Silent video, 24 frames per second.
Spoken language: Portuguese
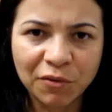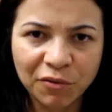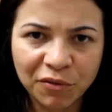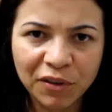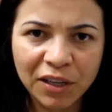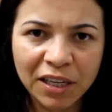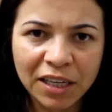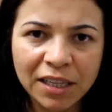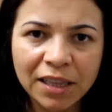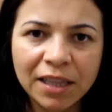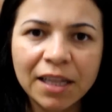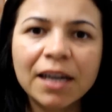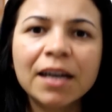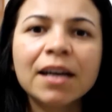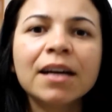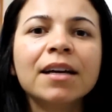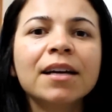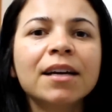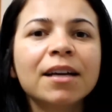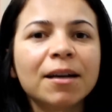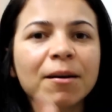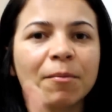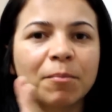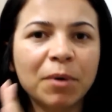vida
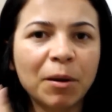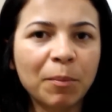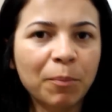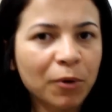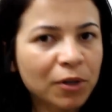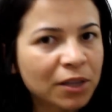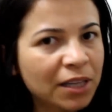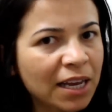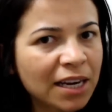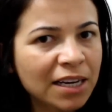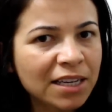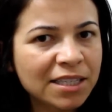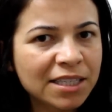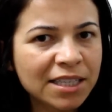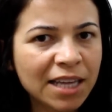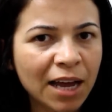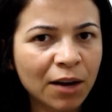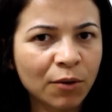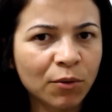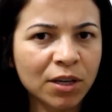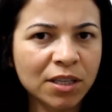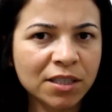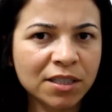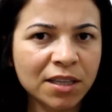para poder
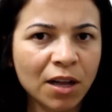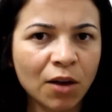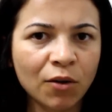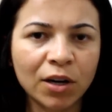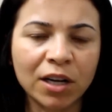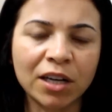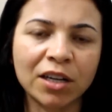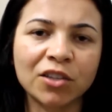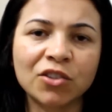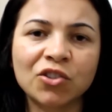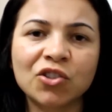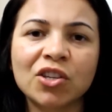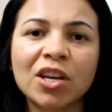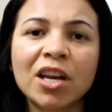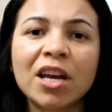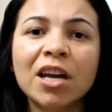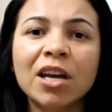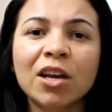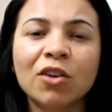iniciar no restaurante.